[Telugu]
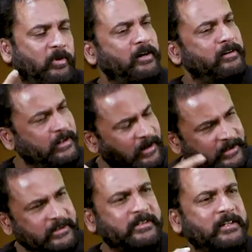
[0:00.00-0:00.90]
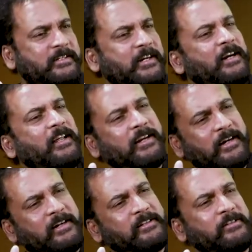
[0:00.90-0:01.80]
వాడు నేను ఆర్టిస్ట్గా స్టార్ట్ అయిన
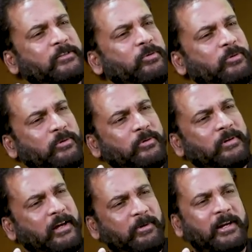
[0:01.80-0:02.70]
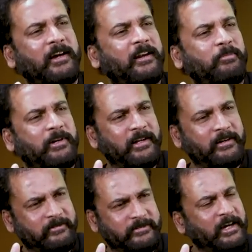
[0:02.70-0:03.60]
కాడి నుంచి ఎందుకో నా వెనకాలనే
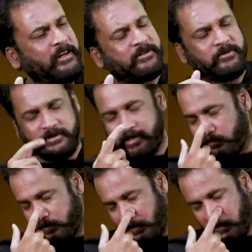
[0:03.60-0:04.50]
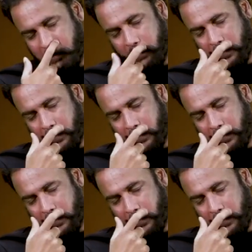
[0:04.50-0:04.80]
పడ్డాడు చాలా సంవత్సరాల పాటు